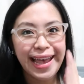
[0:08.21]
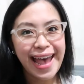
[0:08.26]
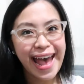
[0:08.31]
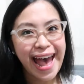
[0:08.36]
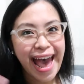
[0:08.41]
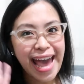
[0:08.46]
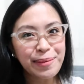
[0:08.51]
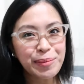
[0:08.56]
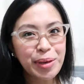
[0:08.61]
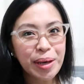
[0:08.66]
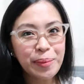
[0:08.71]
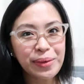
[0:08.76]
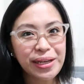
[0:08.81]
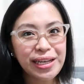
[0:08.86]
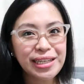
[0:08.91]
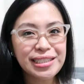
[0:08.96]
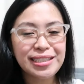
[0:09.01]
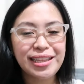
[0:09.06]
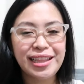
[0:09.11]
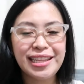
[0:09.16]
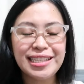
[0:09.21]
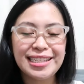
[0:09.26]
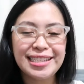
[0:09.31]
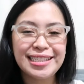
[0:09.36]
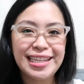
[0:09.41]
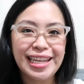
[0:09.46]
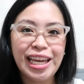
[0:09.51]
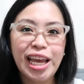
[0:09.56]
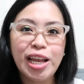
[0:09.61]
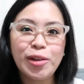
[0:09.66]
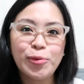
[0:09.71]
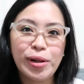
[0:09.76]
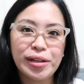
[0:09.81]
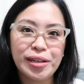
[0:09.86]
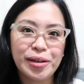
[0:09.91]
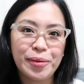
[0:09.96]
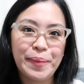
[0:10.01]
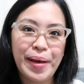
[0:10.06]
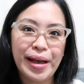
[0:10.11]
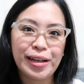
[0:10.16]
Hi mommies! This is Nikki and
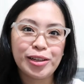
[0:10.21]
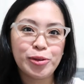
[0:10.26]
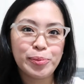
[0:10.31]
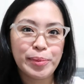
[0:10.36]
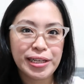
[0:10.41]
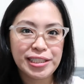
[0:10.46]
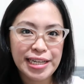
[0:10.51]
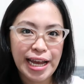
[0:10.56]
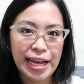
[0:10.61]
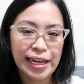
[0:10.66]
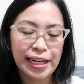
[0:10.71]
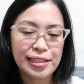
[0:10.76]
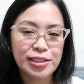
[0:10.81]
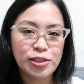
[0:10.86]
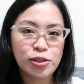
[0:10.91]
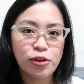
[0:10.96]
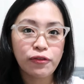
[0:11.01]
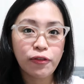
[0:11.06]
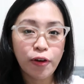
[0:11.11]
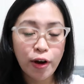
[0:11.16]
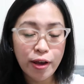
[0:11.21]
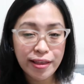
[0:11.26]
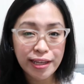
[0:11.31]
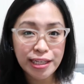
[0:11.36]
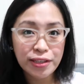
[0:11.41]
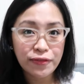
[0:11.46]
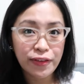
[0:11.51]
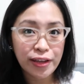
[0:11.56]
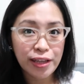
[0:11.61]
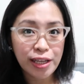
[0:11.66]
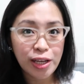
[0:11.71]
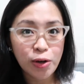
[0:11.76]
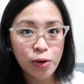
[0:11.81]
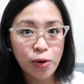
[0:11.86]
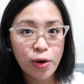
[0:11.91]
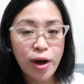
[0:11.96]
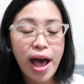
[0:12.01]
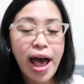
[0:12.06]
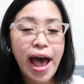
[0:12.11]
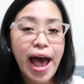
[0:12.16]
welcome back to my channel. So for this
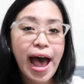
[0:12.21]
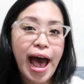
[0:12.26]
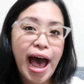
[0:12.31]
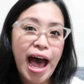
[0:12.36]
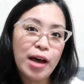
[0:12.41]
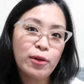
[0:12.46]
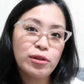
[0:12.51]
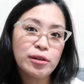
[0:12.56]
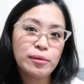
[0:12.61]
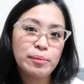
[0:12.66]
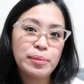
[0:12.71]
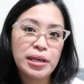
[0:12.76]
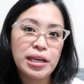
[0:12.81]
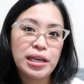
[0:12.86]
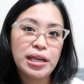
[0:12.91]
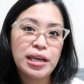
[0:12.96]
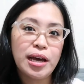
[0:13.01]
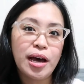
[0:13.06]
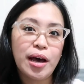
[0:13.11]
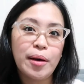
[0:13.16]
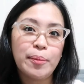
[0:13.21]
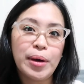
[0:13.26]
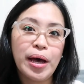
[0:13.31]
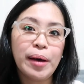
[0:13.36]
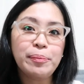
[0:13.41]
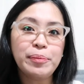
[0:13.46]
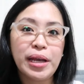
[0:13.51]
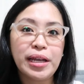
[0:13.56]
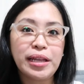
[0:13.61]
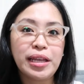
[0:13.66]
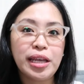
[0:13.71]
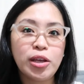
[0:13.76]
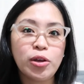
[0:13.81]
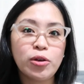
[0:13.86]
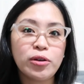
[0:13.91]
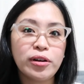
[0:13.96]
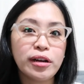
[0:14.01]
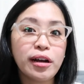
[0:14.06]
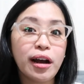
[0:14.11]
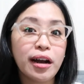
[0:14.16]
video, I will be um, updating you
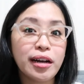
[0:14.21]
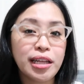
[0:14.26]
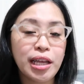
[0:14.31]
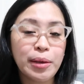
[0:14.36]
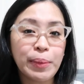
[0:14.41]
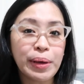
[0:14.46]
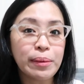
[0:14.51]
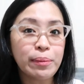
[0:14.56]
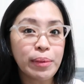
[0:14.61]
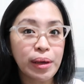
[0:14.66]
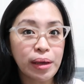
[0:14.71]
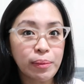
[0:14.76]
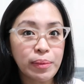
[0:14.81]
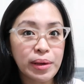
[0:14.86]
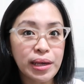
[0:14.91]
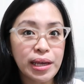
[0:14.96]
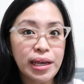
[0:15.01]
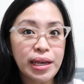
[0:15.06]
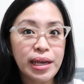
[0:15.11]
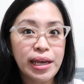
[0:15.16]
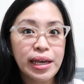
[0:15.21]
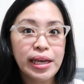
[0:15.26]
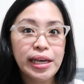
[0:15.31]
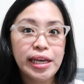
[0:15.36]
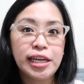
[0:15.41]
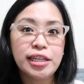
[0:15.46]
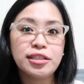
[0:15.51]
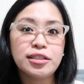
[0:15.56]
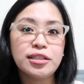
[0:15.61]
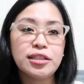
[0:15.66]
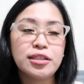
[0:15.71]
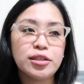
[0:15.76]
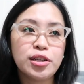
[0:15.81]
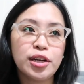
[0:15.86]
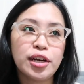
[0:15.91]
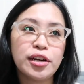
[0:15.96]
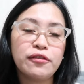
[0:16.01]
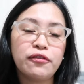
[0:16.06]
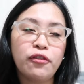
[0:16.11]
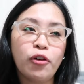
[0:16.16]
regarding my baby. He just
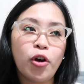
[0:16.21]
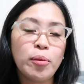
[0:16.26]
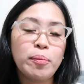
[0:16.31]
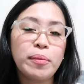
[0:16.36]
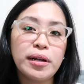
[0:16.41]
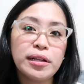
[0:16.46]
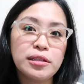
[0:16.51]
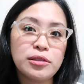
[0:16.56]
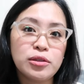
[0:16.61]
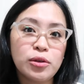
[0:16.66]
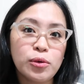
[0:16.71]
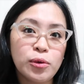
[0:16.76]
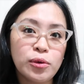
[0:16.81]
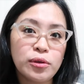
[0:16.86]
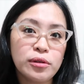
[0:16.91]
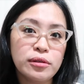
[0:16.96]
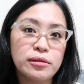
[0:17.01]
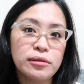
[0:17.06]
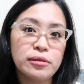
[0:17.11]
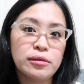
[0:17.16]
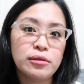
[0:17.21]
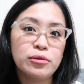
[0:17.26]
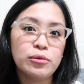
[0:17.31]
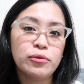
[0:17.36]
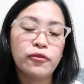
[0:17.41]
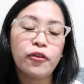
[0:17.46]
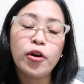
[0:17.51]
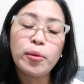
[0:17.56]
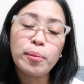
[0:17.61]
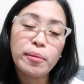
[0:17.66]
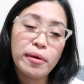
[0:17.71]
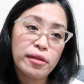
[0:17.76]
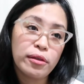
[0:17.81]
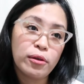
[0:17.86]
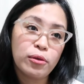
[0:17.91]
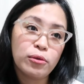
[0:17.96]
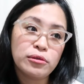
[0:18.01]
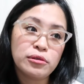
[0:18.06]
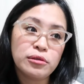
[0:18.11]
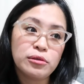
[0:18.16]
turned 4 months old, no, 4 month
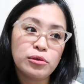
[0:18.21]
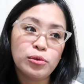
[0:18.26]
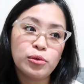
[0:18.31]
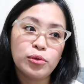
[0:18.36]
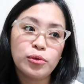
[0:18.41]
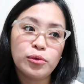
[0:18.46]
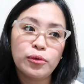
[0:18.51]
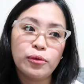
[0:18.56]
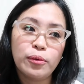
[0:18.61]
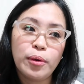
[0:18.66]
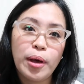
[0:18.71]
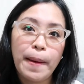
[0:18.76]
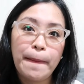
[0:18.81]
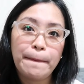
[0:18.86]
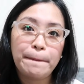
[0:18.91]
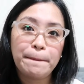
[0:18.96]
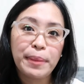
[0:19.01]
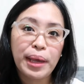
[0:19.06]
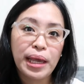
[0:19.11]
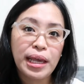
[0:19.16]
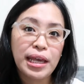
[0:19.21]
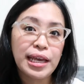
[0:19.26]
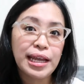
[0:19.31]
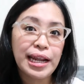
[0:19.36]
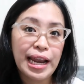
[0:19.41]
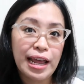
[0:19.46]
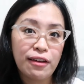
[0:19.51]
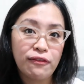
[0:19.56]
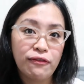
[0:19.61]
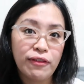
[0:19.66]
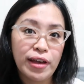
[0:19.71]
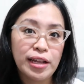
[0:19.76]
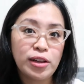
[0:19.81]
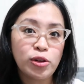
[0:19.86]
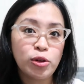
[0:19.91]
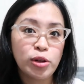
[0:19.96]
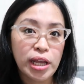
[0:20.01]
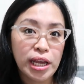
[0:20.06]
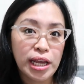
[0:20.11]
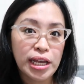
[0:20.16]
old nung May 11.
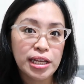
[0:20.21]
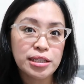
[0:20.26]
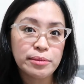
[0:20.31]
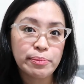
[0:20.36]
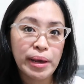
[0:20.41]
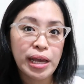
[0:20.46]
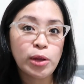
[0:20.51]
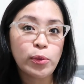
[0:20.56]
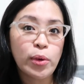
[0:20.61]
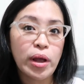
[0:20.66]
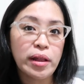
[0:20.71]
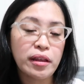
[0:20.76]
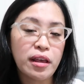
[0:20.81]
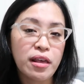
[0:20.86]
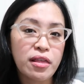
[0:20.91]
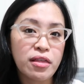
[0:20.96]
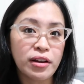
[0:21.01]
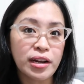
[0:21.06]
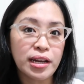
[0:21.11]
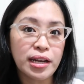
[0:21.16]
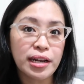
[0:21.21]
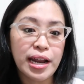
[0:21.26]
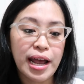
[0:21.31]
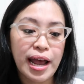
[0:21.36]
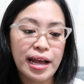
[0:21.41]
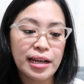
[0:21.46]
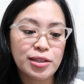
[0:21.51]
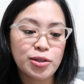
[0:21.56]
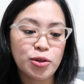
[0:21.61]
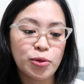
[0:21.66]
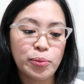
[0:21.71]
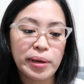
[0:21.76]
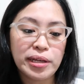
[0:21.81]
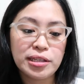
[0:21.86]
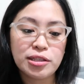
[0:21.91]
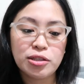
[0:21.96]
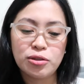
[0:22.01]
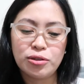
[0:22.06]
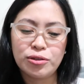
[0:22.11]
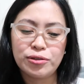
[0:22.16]
Today is May 23 na. So
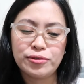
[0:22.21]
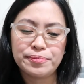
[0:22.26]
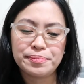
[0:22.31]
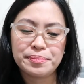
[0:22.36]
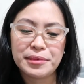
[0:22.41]
medyo